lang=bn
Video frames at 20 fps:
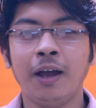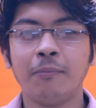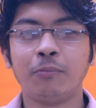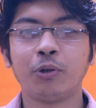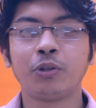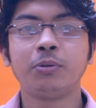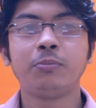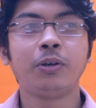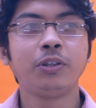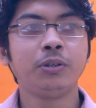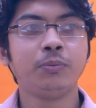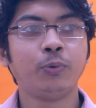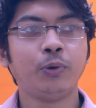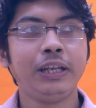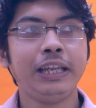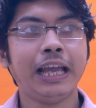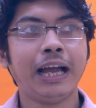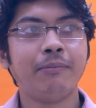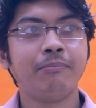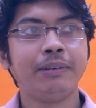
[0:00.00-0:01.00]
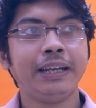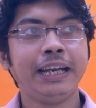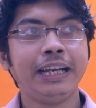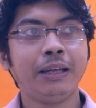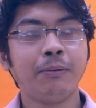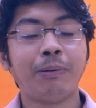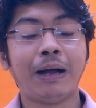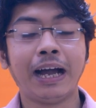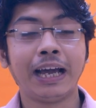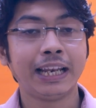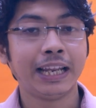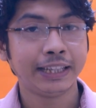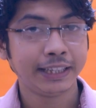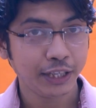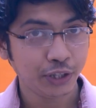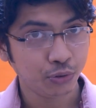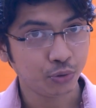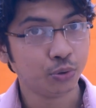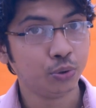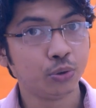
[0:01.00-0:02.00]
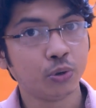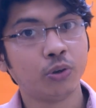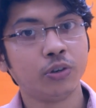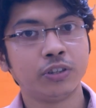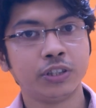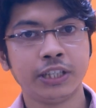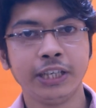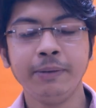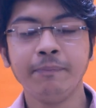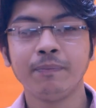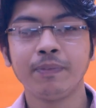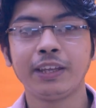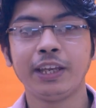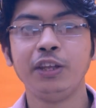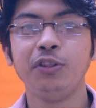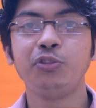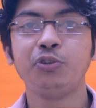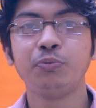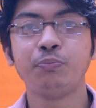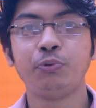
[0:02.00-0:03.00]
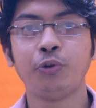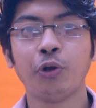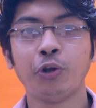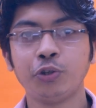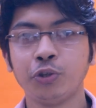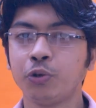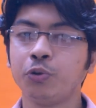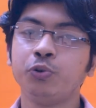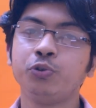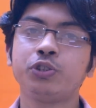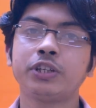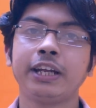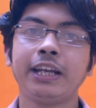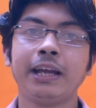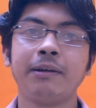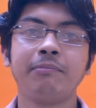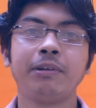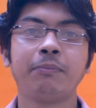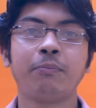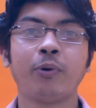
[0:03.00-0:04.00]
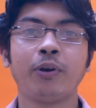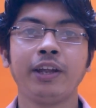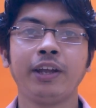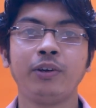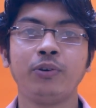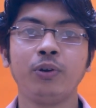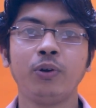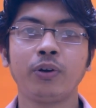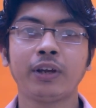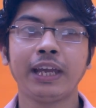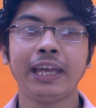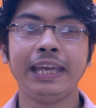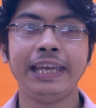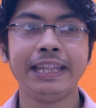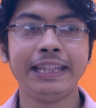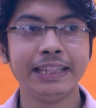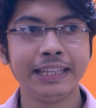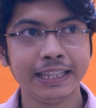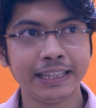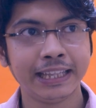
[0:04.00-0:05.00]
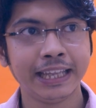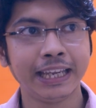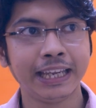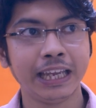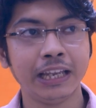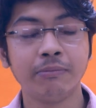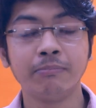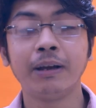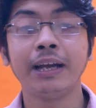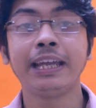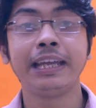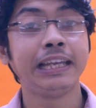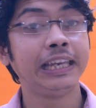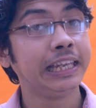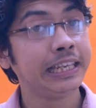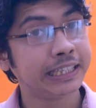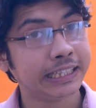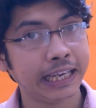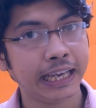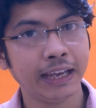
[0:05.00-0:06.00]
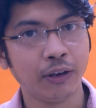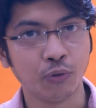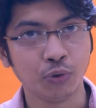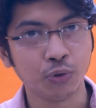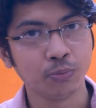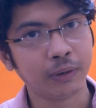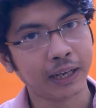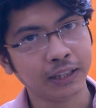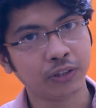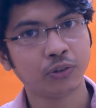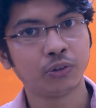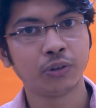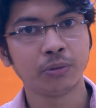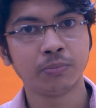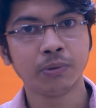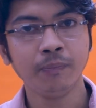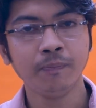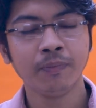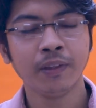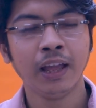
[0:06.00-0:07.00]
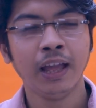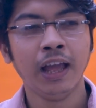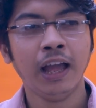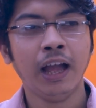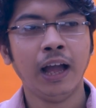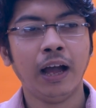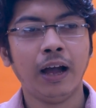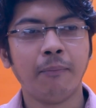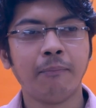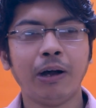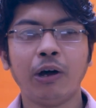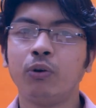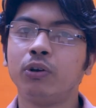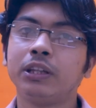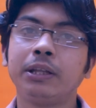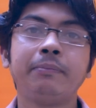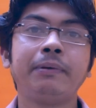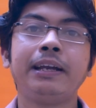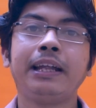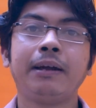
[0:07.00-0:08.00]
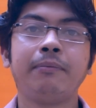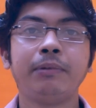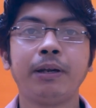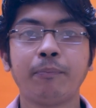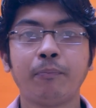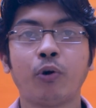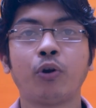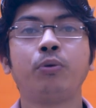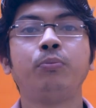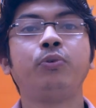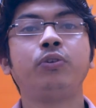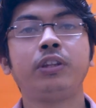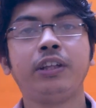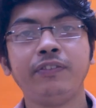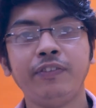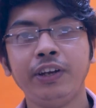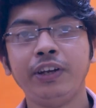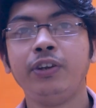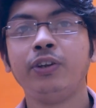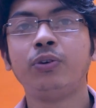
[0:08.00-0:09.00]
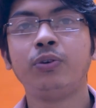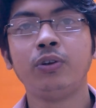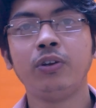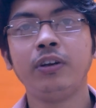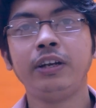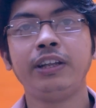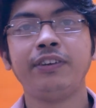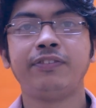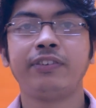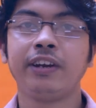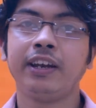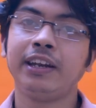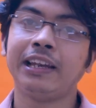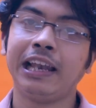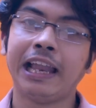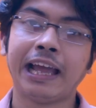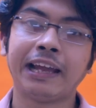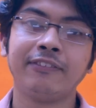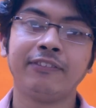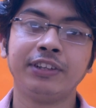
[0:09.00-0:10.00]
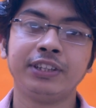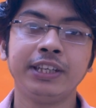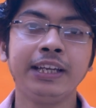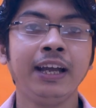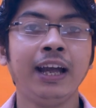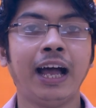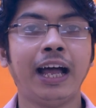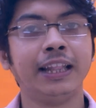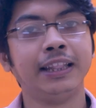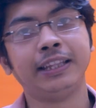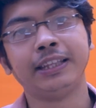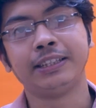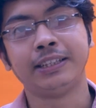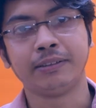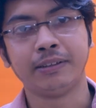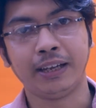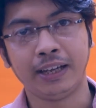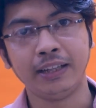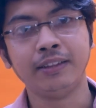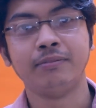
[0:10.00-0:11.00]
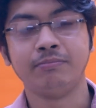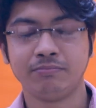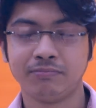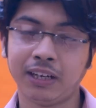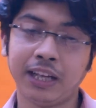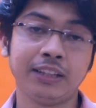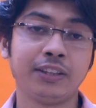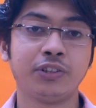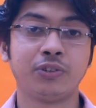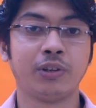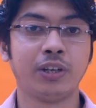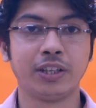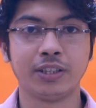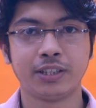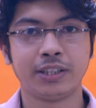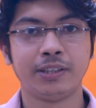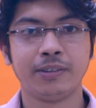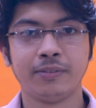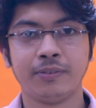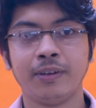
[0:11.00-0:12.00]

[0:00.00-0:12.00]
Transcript: প্রথমত বলি আমরা এটা বাংলাতেই শুরু করছি কিন্তু প্রয়োজন অনুসারে আমরা পরে এগুলোকে হিন্দিতে কিংবা ইংলিশে অনুবাদ করব বা হতে পারে আমরা পরবর্তী ভিডিওগুলো ডিফারেন্ট ল্যাঙ্গুয়েজে আনতে আনতে চলেছি